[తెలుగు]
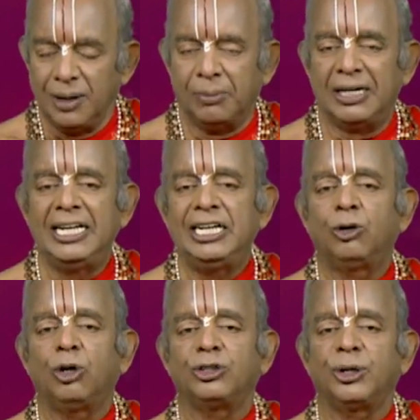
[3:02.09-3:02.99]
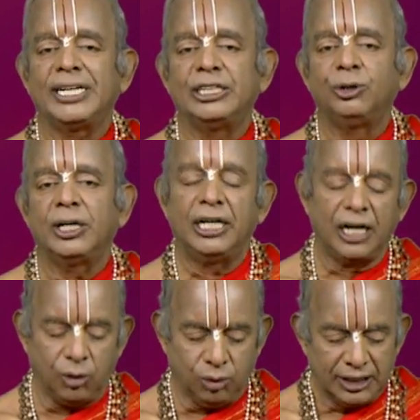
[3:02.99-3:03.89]
మళ్ళీ ఇంకో తోటకి ఎందుకు
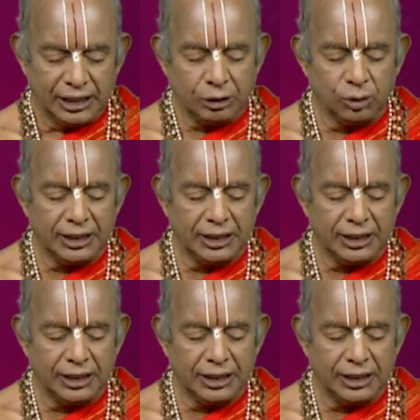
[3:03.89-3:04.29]
వెళ్ళావు ఇగో